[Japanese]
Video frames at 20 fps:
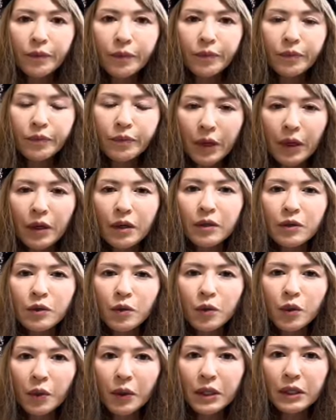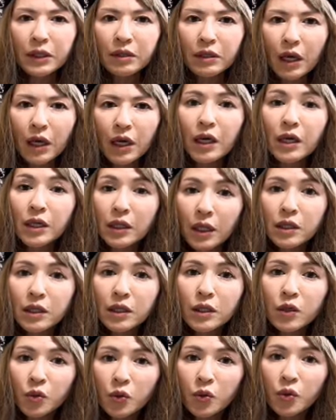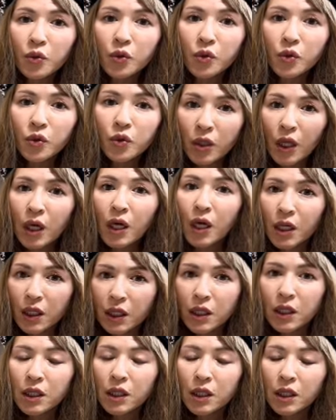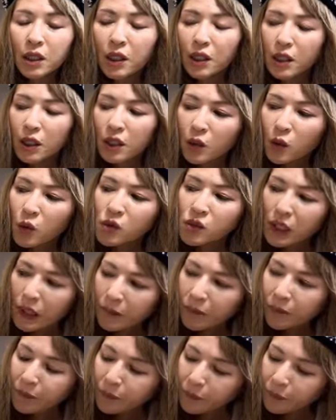まあこれは長いなっていう長い当然